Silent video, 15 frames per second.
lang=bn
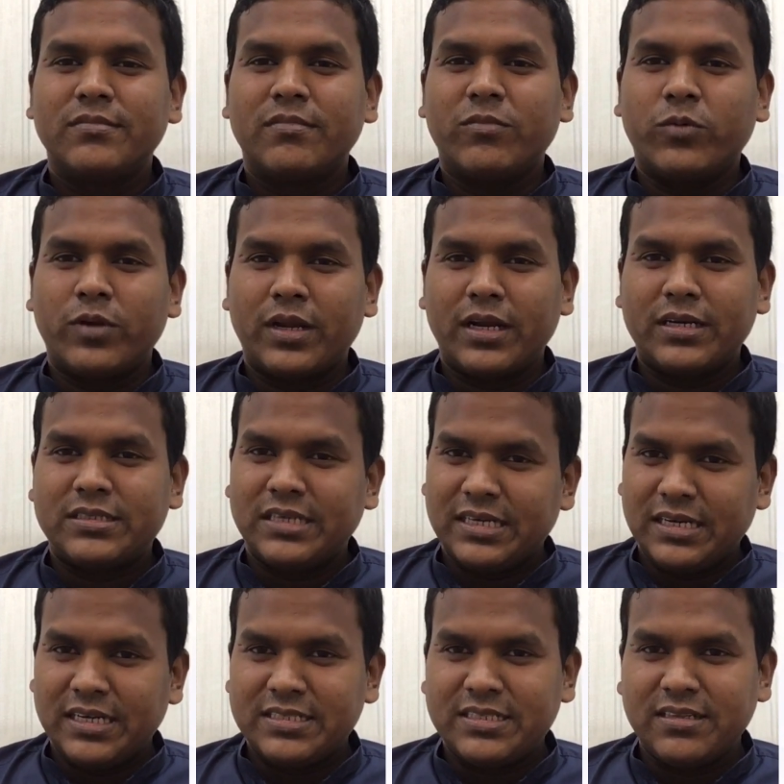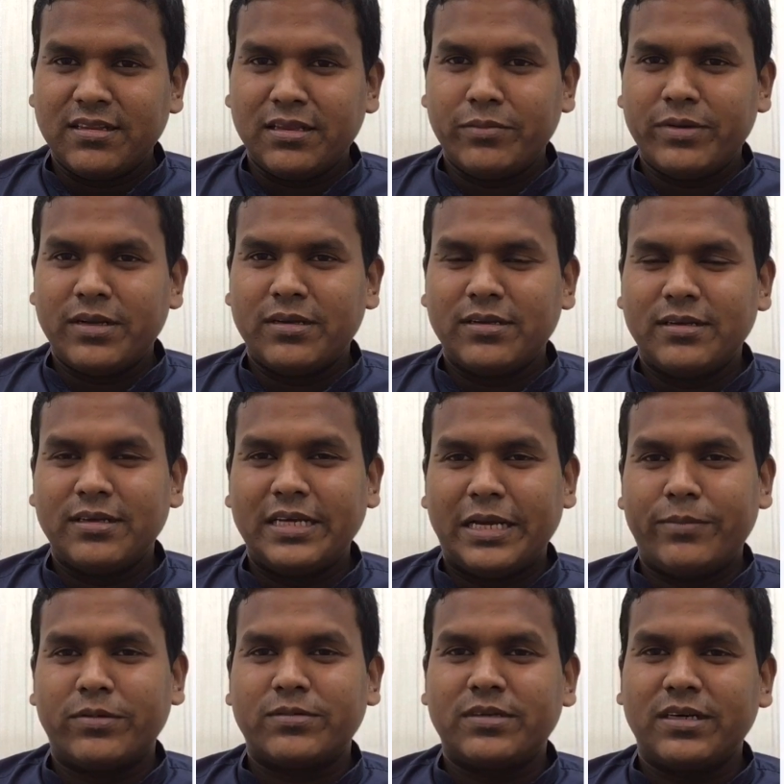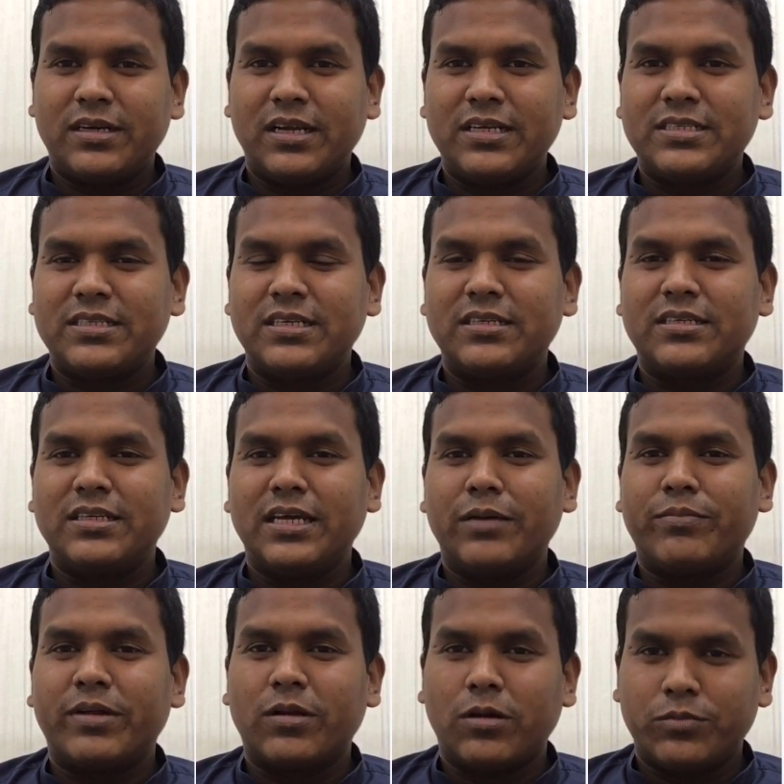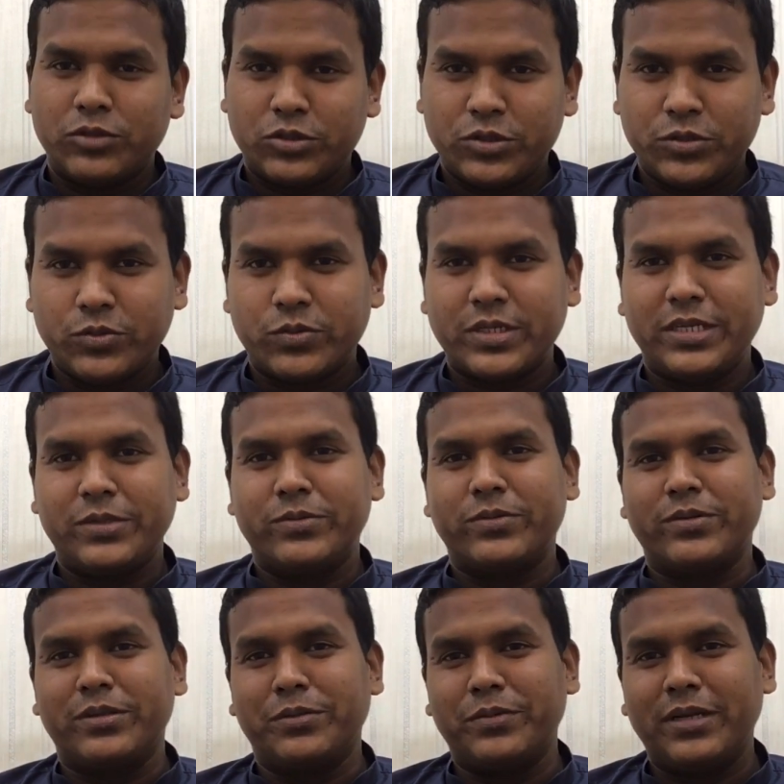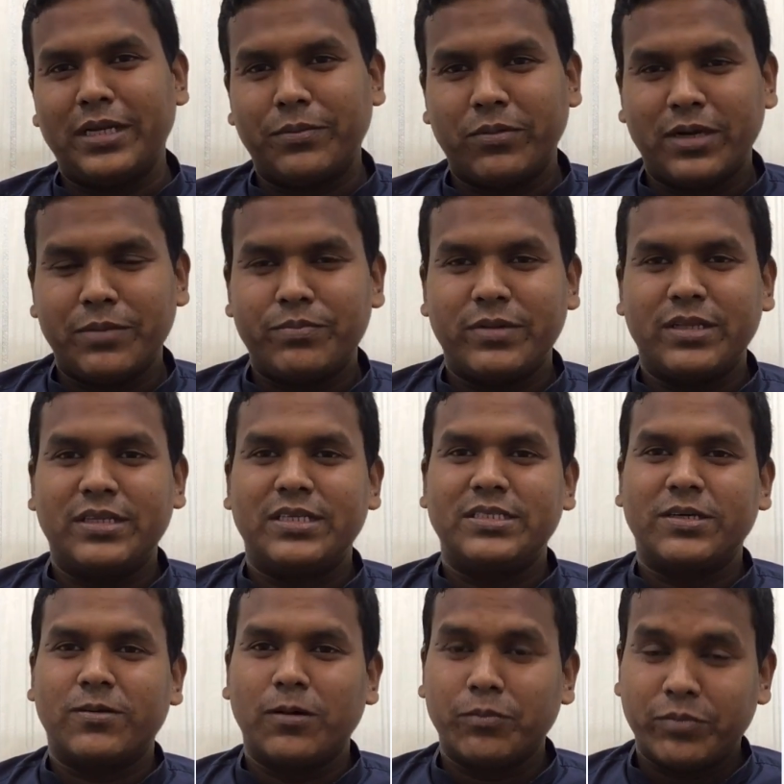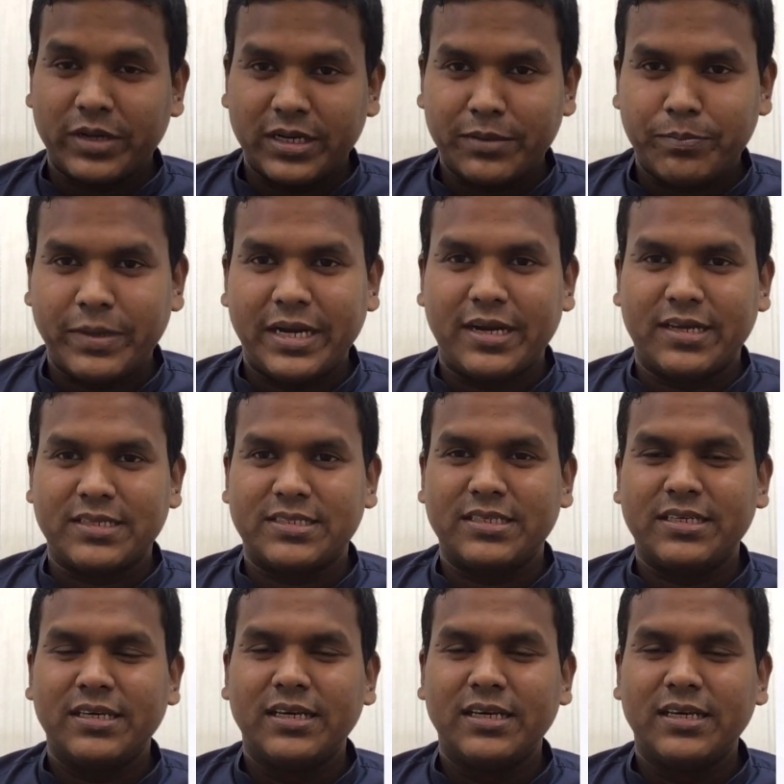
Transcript: ওনারা ট্রেড লাইসেন্স দিবেন এবং ট্রেড লাইসেন্সটি আপনারা অবশ্যই নোটারি করে দিবেন এবং আপনাদের যে কোম্পানি প্যাড আছে